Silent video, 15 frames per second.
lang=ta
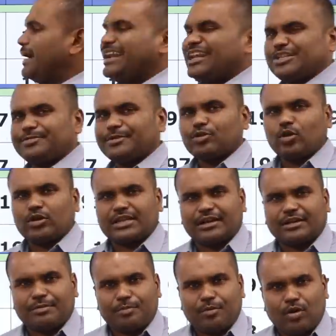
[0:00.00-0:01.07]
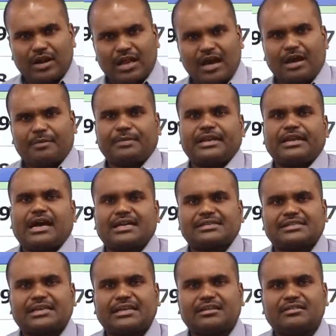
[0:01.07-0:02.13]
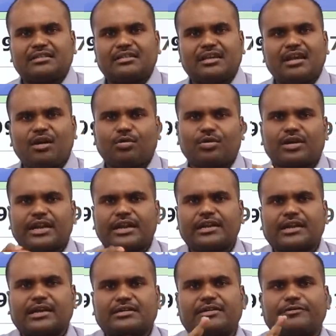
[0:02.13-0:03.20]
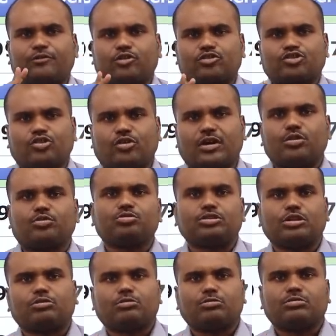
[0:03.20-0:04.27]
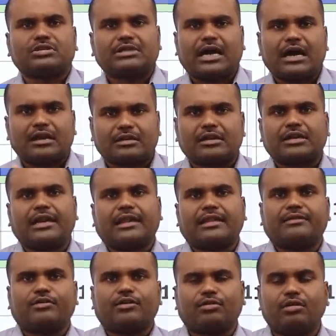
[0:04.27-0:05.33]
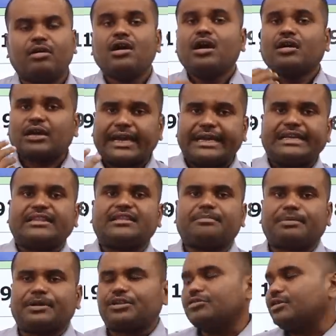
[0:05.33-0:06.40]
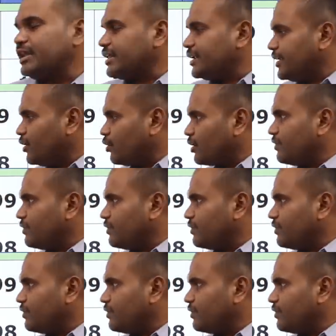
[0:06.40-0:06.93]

மேனேஜ்மெண்ட் கோட்டாக்கு போகலாம் அப்படின்னு ஆசை இருந்ததுன்னா ஒரு ரெண்டு கட் ஆஃப் குறைச்சிக்கோங்க நூற்றி தொண்ணூற்றி ஆறுக்கு கீழே தான் வரும் நான் ஐடி தான் படிக்கணும்னு நினைக்கிறேன் யூ